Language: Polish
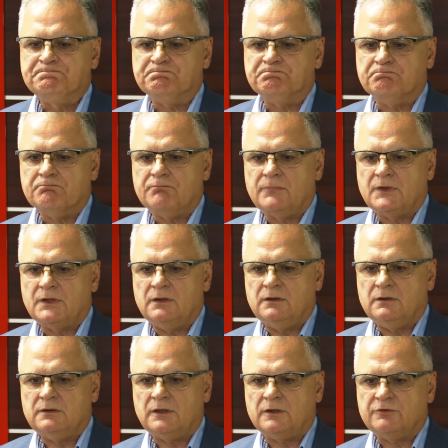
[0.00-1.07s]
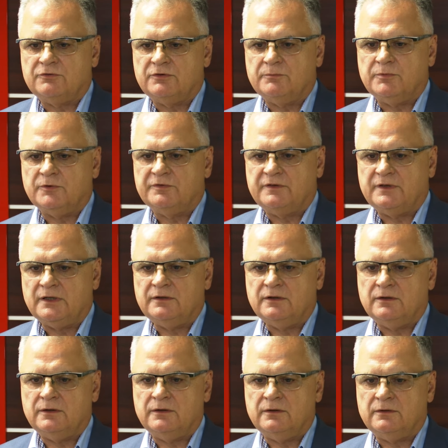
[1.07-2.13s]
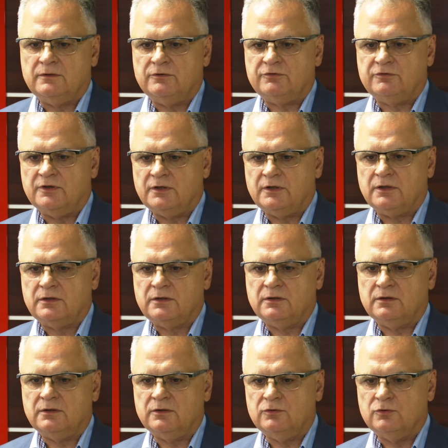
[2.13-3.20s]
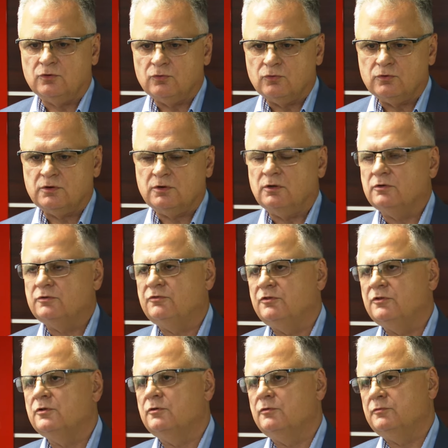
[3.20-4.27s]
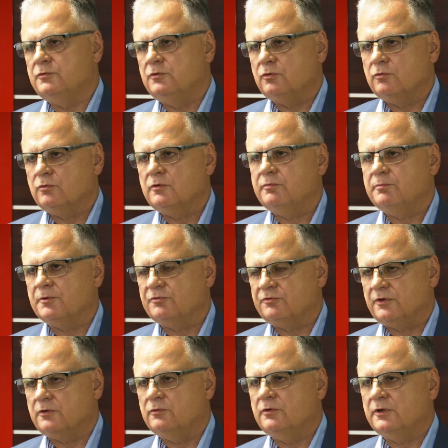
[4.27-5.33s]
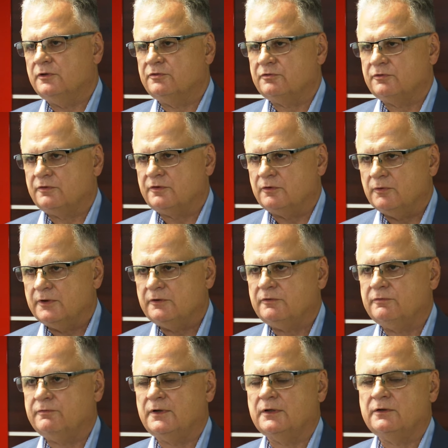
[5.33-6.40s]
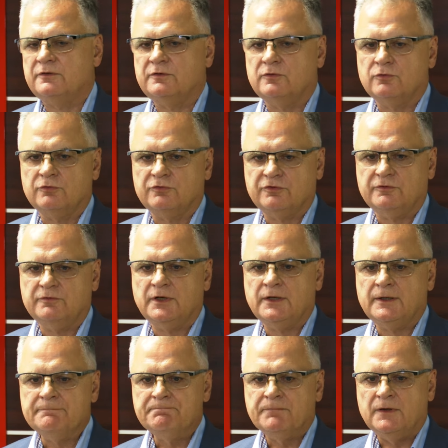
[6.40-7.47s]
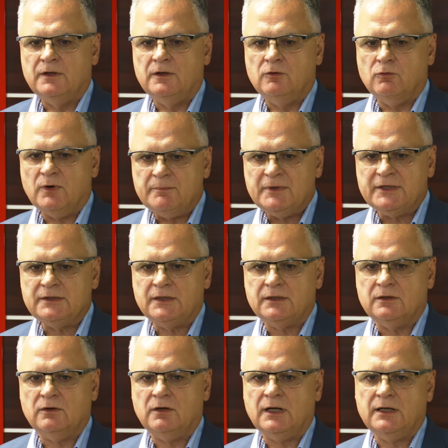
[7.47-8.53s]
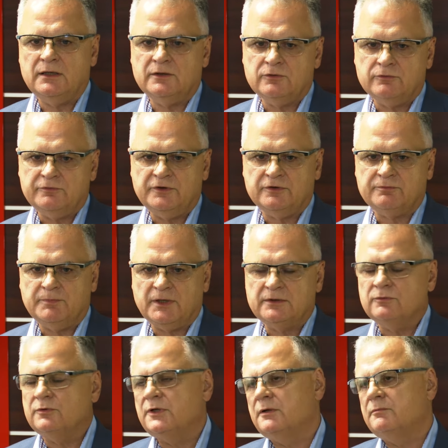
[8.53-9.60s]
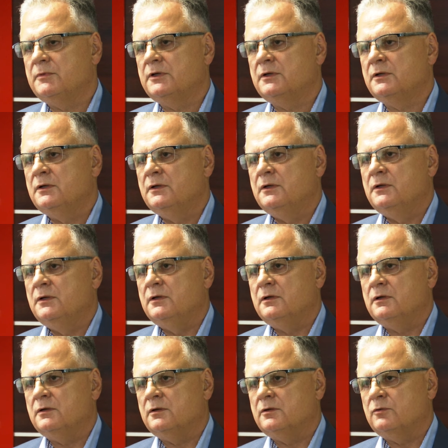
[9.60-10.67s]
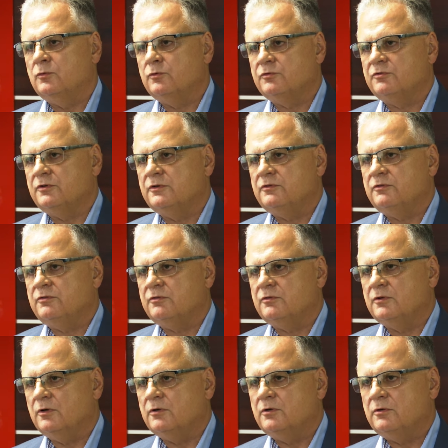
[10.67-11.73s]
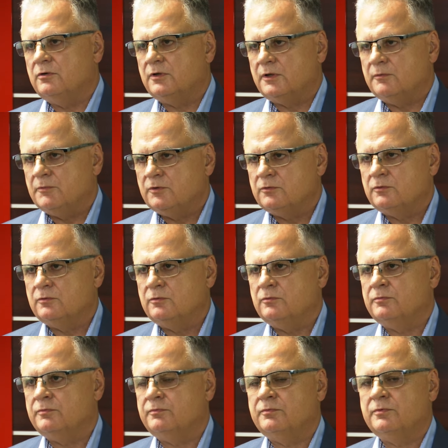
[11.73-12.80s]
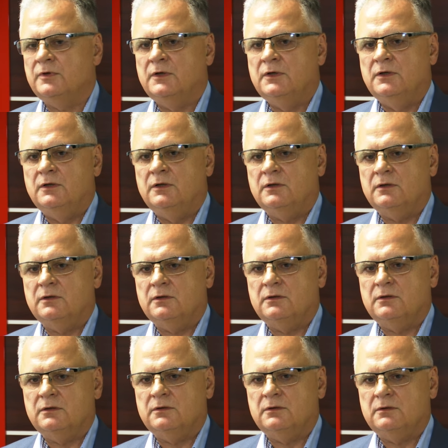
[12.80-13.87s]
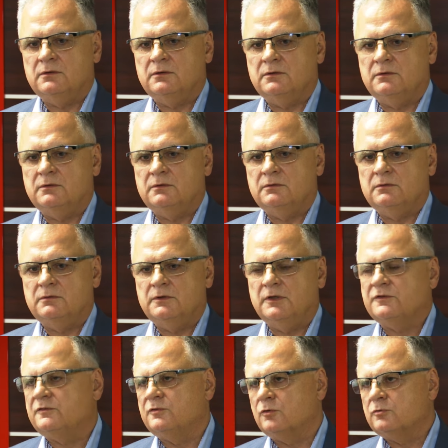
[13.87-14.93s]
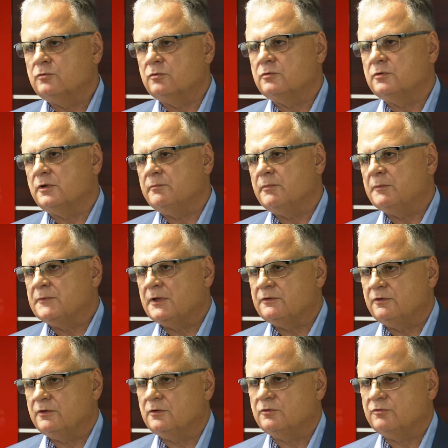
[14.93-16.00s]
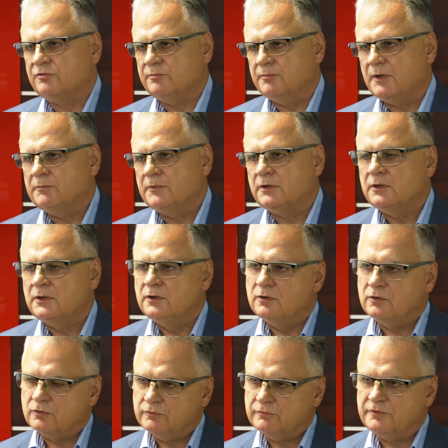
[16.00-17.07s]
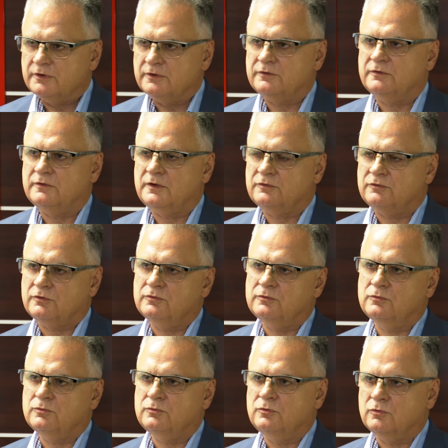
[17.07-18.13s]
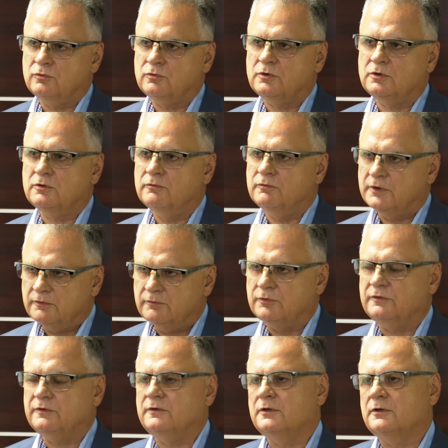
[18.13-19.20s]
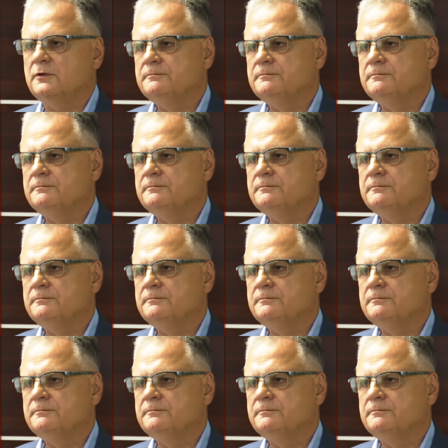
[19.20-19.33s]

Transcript: Mm, także powstanie szereg dróg, odcinków dróg w poszczególnych sołectwach z Kruszywa Łamanego, ale również planujemy e, użyć do remontów Yy, destruktu, który mam nadzieję otrzymamy również z zarządu dróg wojewódzkich.